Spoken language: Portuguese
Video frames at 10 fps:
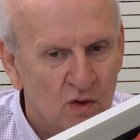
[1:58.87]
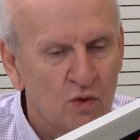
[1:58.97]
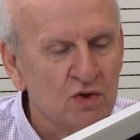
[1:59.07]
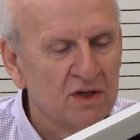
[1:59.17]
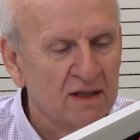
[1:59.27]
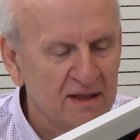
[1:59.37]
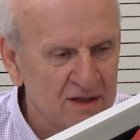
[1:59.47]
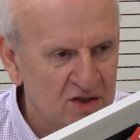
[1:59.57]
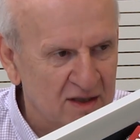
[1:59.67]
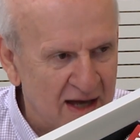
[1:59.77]
cuja
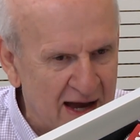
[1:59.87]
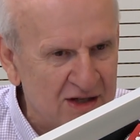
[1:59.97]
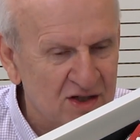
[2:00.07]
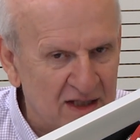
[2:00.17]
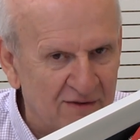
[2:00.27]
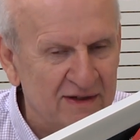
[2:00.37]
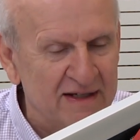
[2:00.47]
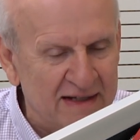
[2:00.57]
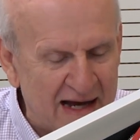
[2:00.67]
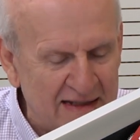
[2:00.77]
identidade estava
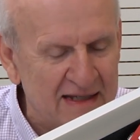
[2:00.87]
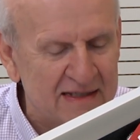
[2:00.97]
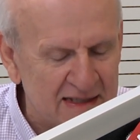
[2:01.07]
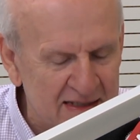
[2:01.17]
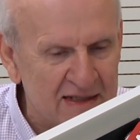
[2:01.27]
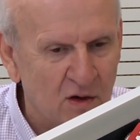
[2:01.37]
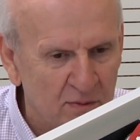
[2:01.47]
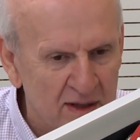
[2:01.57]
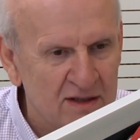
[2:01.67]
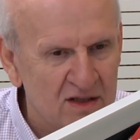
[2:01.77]
ligada
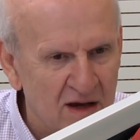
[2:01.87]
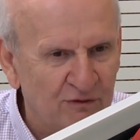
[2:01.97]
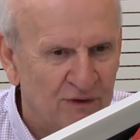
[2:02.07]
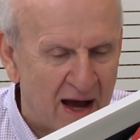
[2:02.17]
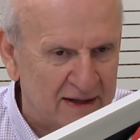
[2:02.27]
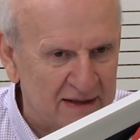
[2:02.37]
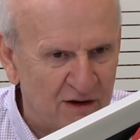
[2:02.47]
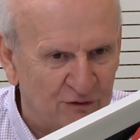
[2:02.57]
essencialmente à farda.